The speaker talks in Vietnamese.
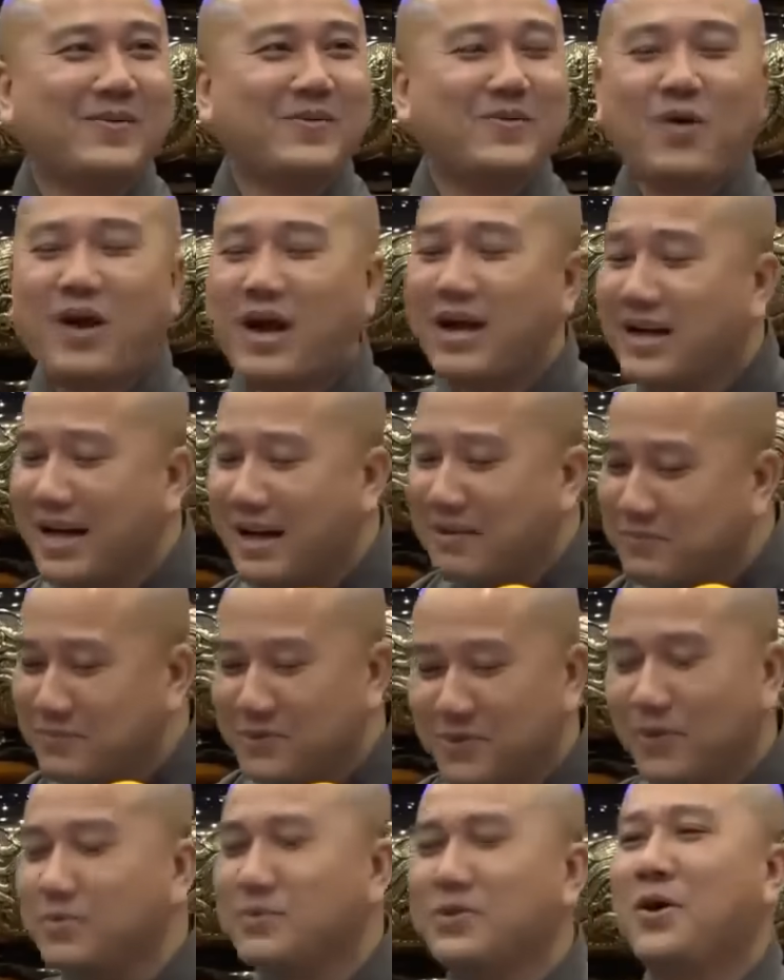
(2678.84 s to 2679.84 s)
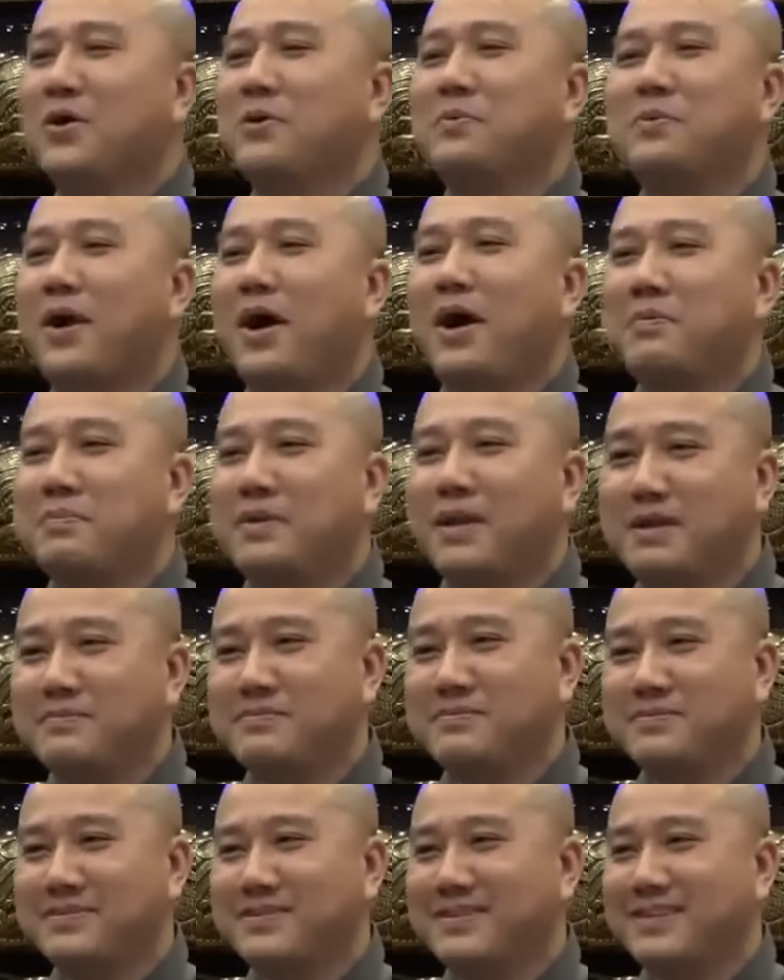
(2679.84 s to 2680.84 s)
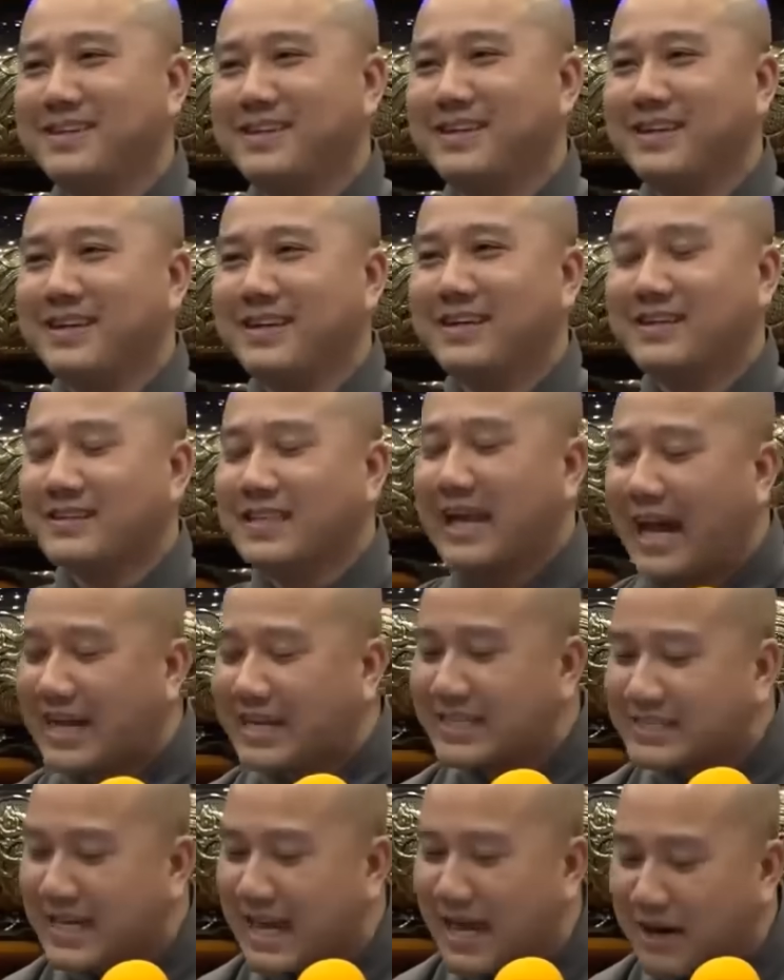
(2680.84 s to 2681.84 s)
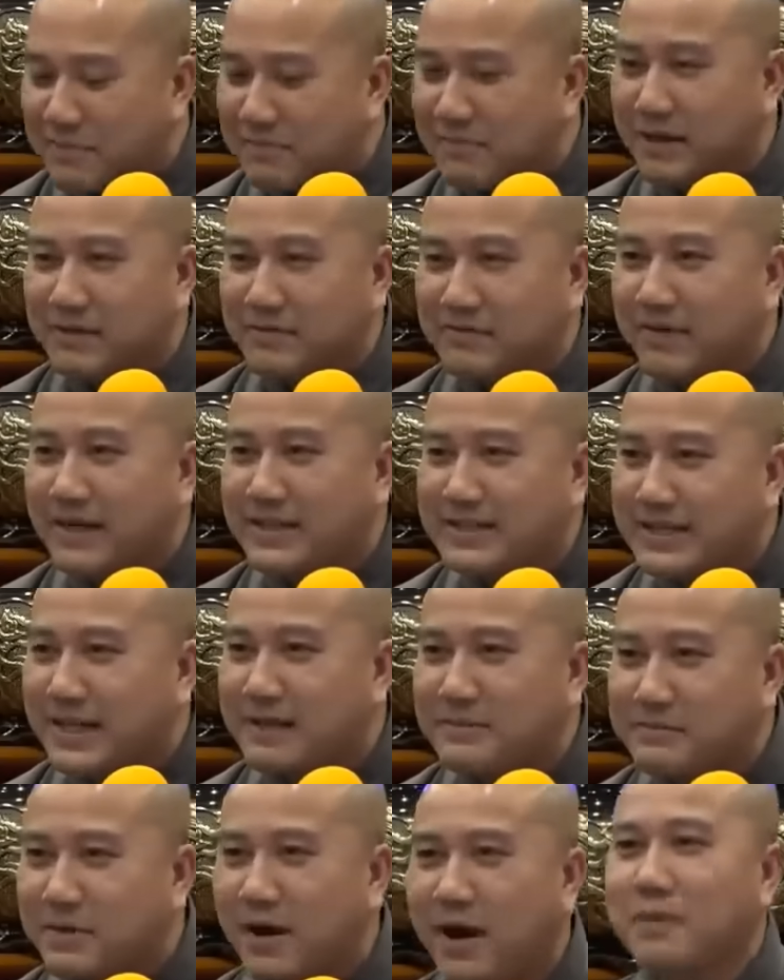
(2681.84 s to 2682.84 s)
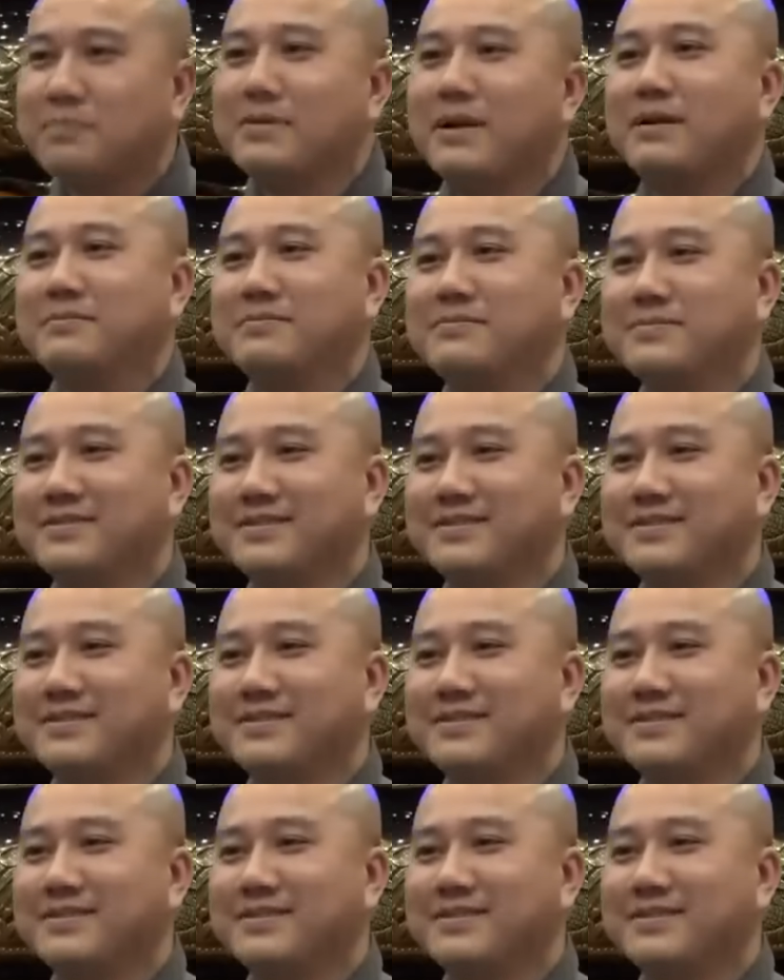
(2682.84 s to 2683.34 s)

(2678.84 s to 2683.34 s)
Quan Âm cũng no problem, tại sao mình phải sanh problem?